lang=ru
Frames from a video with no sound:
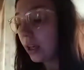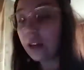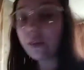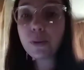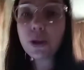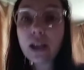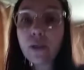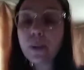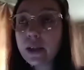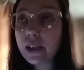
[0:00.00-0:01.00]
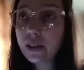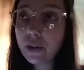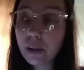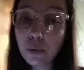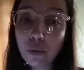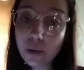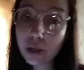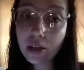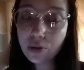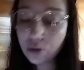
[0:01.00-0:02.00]
И вообще я в последнее время
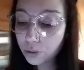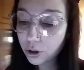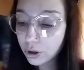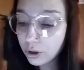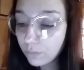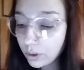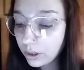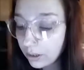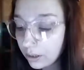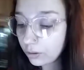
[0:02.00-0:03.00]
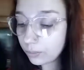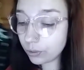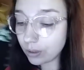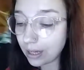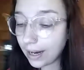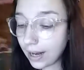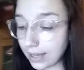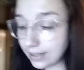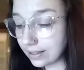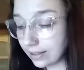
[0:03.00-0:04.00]
убеждаюсь в том, что животных люблю
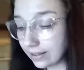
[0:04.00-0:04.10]
гораздо,